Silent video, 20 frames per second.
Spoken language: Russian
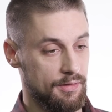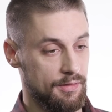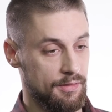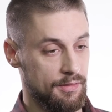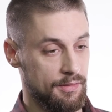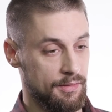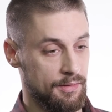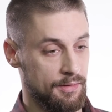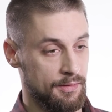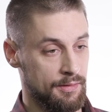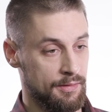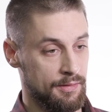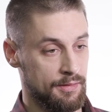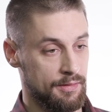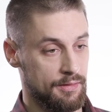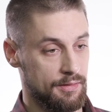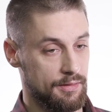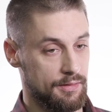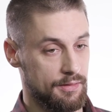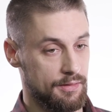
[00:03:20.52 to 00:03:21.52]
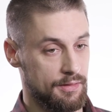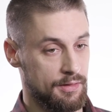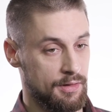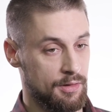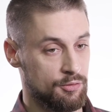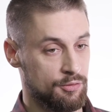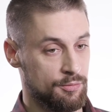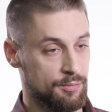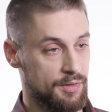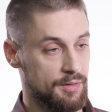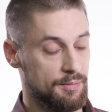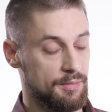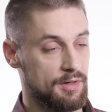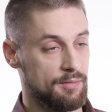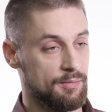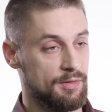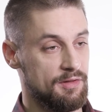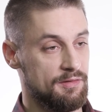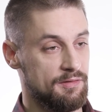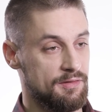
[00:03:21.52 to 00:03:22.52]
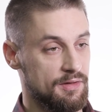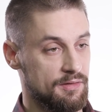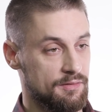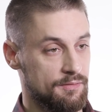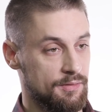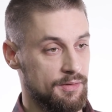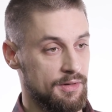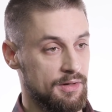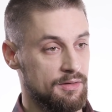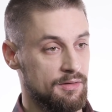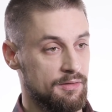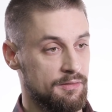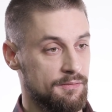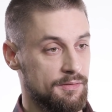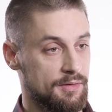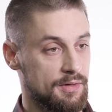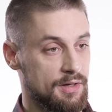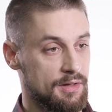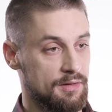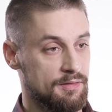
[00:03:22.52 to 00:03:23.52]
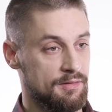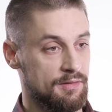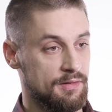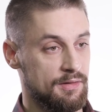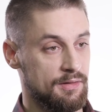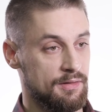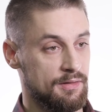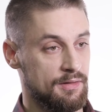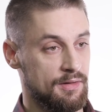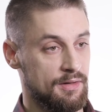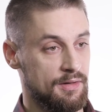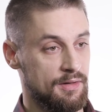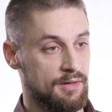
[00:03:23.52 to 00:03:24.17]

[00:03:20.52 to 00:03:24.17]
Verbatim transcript: А, Хорошим примером естественной классификации